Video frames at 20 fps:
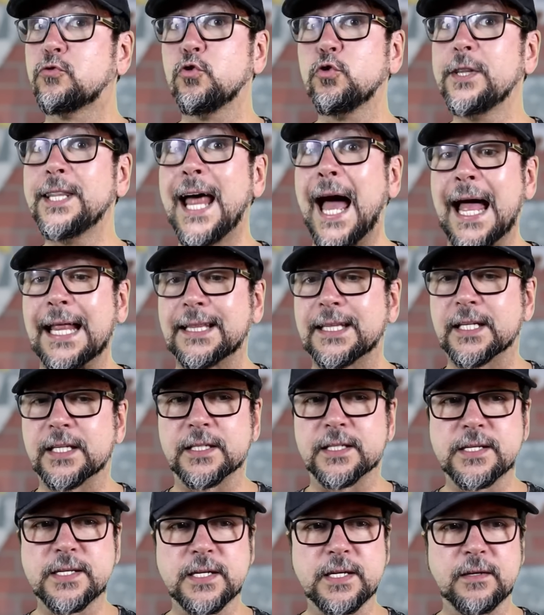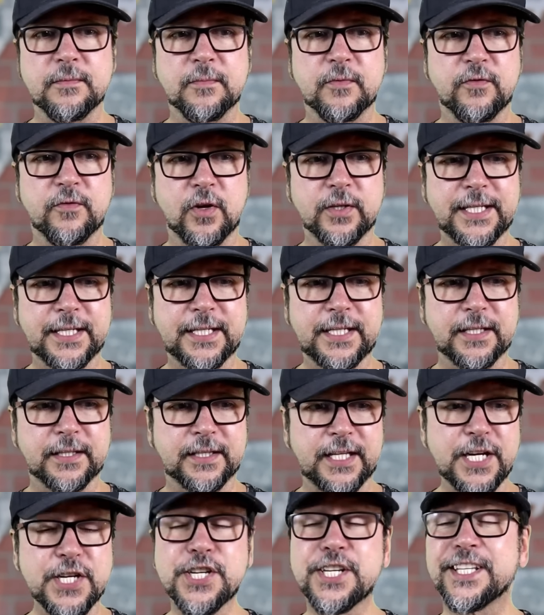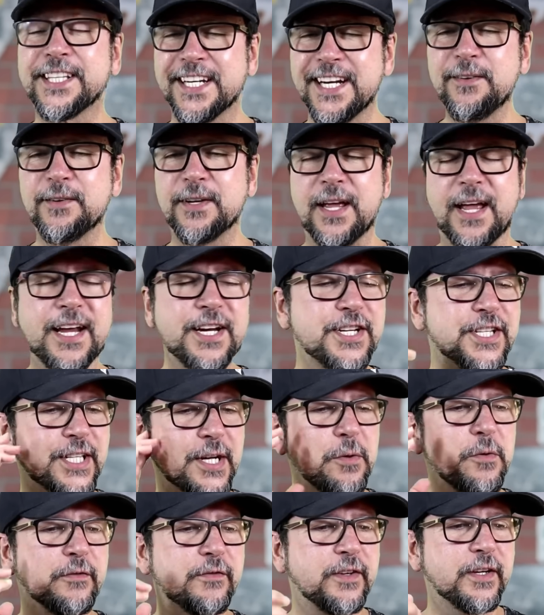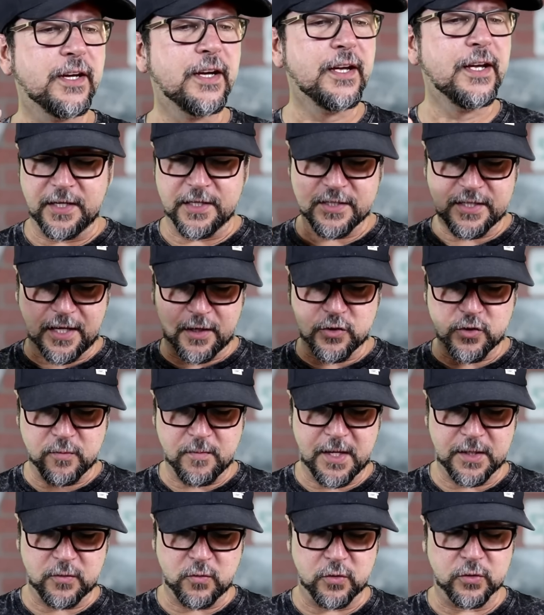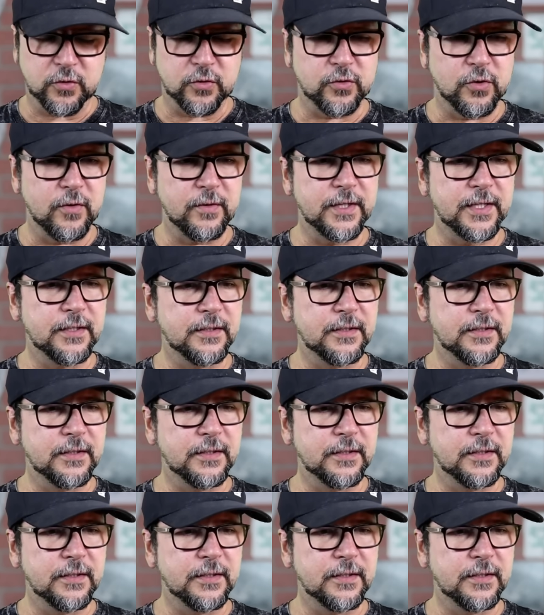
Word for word: do nada, assim. Volta aqui, tá estranho, né? É estranho ouvir. A gente tá acostumado com outro tom,